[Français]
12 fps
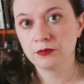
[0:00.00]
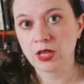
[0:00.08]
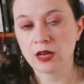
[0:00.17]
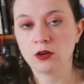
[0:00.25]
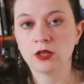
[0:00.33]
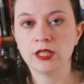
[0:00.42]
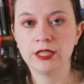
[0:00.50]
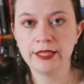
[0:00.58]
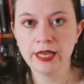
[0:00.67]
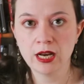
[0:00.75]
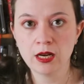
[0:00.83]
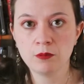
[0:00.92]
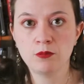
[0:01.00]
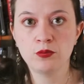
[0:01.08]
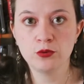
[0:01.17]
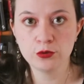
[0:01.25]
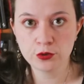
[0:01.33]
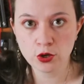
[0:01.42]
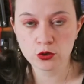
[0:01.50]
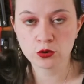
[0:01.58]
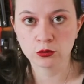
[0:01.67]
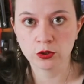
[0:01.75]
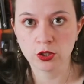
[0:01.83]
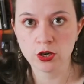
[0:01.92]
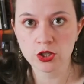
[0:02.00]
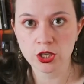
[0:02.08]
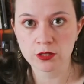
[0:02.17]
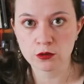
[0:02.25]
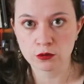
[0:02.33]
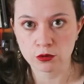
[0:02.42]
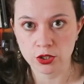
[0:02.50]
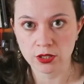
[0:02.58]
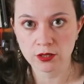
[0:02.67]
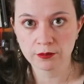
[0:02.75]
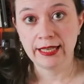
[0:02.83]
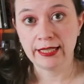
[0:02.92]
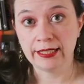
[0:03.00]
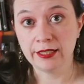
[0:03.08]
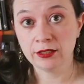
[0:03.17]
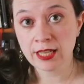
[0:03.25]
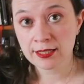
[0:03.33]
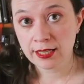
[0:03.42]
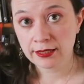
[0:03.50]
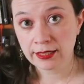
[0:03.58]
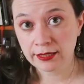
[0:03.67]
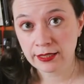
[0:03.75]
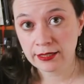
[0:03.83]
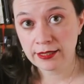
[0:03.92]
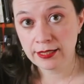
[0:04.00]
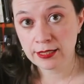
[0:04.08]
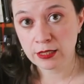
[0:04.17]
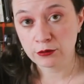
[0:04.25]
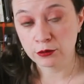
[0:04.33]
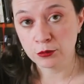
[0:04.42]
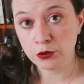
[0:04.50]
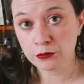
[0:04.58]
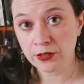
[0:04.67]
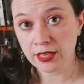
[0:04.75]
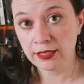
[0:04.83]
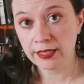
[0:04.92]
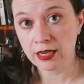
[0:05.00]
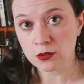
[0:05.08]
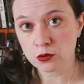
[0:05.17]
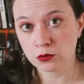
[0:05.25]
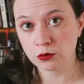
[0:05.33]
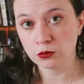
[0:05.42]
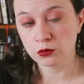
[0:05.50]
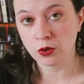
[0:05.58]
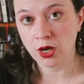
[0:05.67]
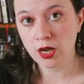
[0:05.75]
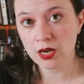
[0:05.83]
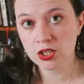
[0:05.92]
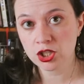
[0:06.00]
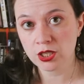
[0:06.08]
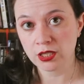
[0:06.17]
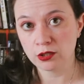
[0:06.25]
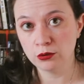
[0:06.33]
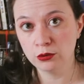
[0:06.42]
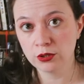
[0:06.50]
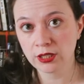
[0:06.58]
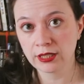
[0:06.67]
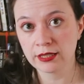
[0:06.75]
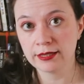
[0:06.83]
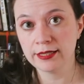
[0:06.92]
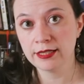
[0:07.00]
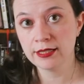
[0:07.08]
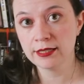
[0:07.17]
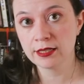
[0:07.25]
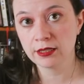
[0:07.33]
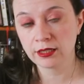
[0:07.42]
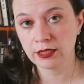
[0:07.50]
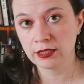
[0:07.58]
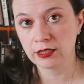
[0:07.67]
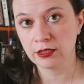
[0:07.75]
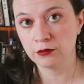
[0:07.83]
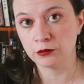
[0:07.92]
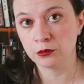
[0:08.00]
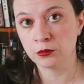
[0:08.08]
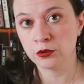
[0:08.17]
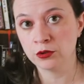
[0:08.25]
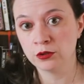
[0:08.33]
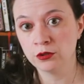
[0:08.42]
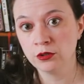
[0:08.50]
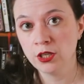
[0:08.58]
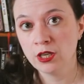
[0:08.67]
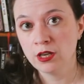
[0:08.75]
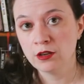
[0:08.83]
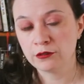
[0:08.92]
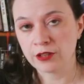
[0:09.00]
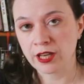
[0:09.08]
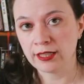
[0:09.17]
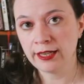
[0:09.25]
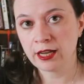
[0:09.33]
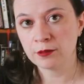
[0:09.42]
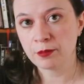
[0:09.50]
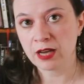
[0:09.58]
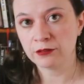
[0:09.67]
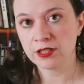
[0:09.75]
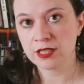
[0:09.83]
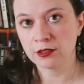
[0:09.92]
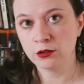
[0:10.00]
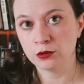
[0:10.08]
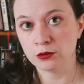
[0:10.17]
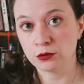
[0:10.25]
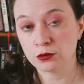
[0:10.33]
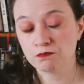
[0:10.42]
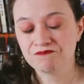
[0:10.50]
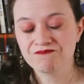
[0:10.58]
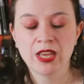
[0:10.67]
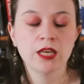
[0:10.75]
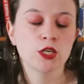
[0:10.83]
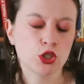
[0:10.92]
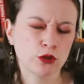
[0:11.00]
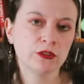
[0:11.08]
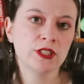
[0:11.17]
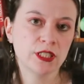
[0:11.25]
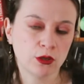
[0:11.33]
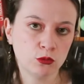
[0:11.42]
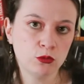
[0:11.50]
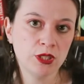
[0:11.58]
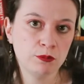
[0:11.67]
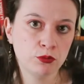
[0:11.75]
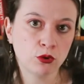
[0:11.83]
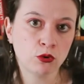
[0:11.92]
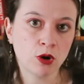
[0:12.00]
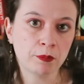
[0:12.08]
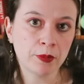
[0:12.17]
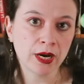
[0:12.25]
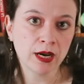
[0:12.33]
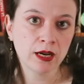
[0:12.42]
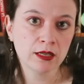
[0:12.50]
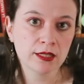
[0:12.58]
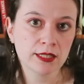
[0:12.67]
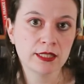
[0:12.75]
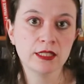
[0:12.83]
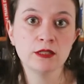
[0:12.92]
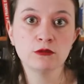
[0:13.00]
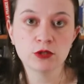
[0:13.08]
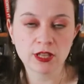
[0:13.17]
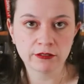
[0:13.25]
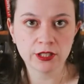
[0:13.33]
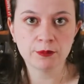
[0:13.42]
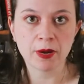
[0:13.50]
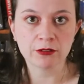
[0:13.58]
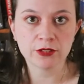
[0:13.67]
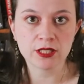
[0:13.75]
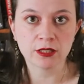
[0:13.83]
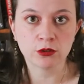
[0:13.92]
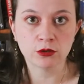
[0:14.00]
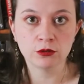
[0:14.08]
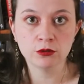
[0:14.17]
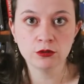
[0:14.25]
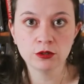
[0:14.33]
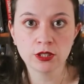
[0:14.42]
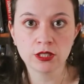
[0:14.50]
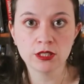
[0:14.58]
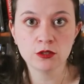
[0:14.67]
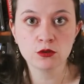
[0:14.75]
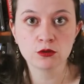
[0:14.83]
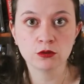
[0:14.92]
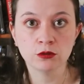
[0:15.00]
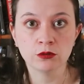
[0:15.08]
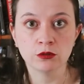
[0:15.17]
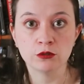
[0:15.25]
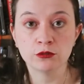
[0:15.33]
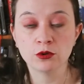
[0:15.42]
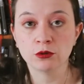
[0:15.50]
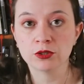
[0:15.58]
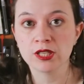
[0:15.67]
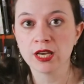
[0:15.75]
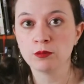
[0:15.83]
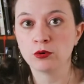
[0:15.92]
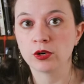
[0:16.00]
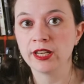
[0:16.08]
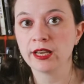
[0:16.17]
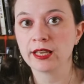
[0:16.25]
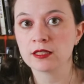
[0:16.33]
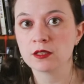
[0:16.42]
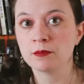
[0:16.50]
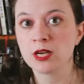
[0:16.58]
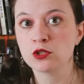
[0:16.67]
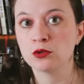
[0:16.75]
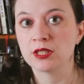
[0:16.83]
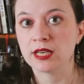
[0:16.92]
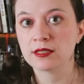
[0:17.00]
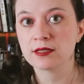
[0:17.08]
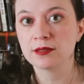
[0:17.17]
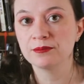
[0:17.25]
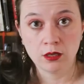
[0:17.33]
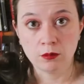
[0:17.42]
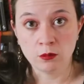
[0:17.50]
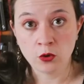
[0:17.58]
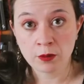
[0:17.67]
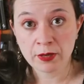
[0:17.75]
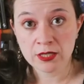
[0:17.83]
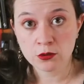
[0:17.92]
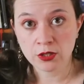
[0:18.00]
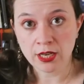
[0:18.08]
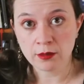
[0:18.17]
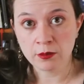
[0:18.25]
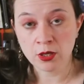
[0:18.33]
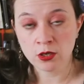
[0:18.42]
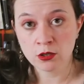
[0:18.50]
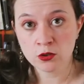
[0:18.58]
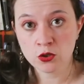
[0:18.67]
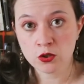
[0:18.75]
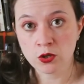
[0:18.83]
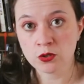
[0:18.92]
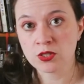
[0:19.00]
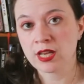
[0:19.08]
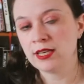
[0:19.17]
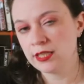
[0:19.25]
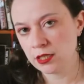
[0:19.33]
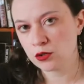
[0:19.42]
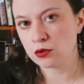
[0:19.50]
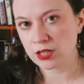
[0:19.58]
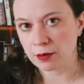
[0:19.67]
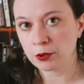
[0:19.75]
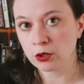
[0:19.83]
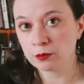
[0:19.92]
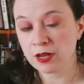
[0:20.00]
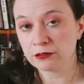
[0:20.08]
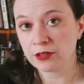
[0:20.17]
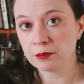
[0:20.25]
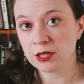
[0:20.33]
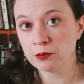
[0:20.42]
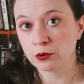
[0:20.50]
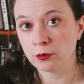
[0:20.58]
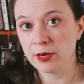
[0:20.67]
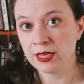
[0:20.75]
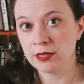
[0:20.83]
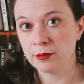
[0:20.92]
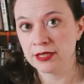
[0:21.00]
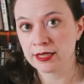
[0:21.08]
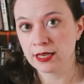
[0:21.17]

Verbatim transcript: Alors, il y a plusieurs sons de cloche à ce sujet. Il y en a certains qui disent qu'il vaut mieux faire lire à son entourage et d'autres qui disent qu'il vaut mieux faire lire à de parfaits inconnus j'ai envie de dire oui, pourquoi pas, si vous avez de parfaits inconnus qui sont euh, volontaires pour lire 400 pages de texte. Moi personnellement, sans aller jusqu'à prendre ma famille pour les bêta